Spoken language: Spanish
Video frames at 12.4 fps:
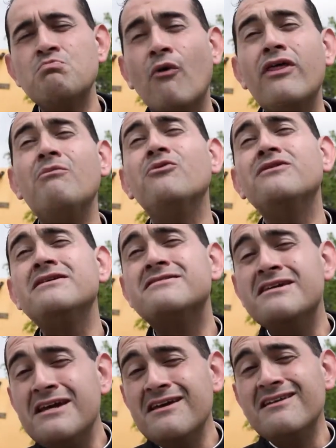Podemos
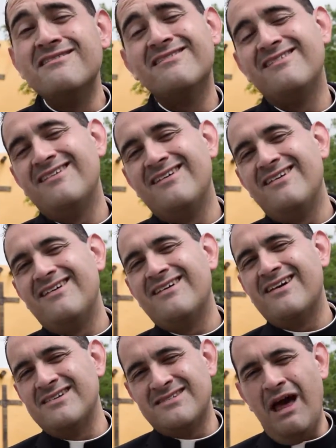decir
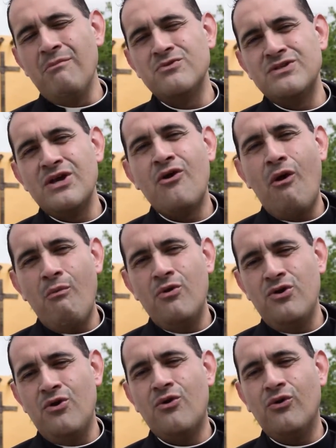que estamos en
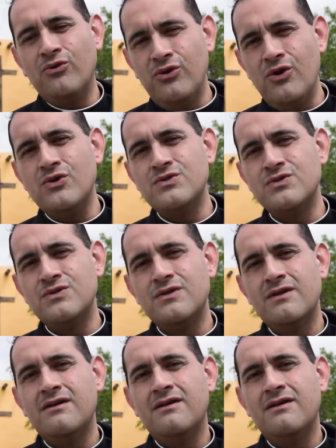comunión con Dios,